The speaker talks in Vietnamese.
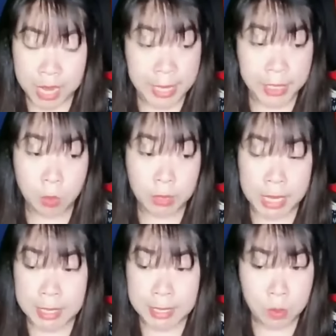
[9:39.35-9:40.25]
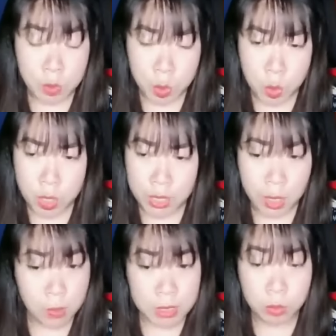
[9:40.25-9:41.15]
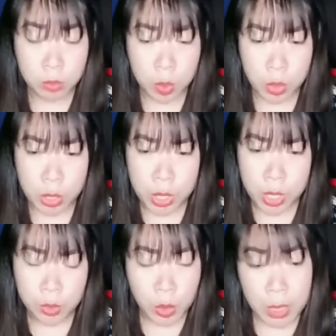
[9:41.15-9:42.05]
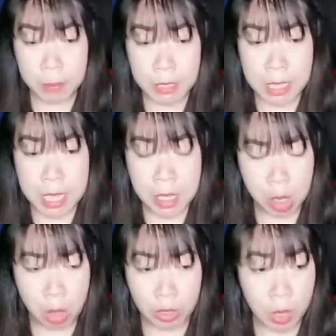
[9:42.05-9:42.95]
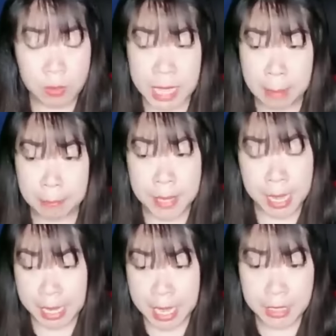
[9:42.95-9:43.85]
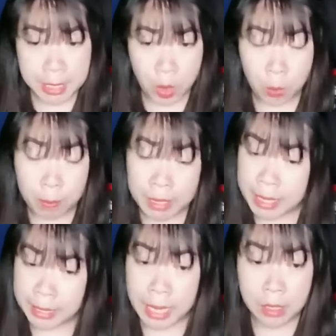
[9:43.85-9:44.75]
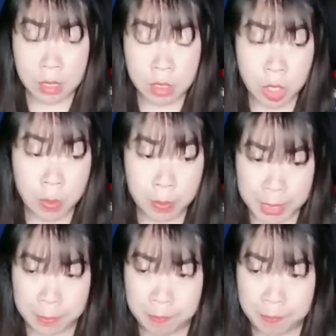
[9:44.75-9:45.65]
Anh không cần giao du, không giống tôi. Tôi thậm chí còn không dám đẩy ly rượu mà người khác đưa cho mình.